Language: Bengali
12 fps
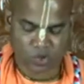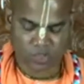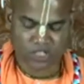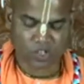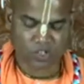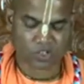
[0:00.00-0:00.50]

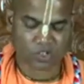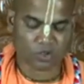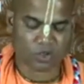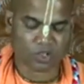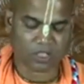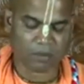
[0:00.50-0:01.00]
শোক
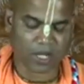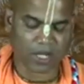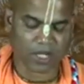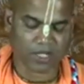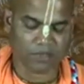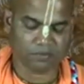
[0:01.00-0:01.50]
নিরসন করতে
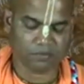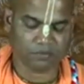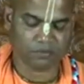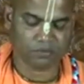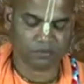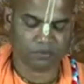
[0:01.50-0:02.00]
পারেন
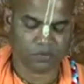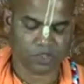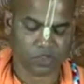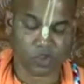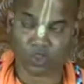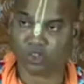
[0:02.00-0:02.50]

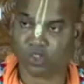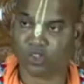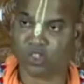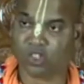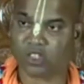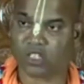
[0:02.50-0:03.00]

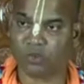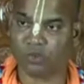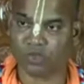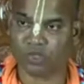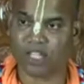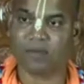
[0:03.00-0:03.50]
তত্ত্বদ্রষ্টা
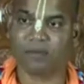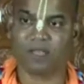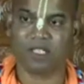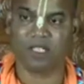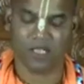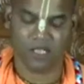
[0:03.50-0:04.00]
গুরুদেব
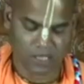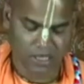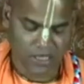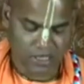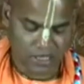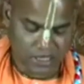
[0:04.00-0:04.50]

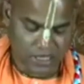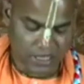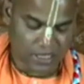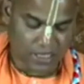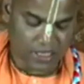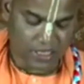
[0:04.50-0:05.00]

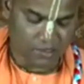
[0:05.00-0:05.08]
যিনি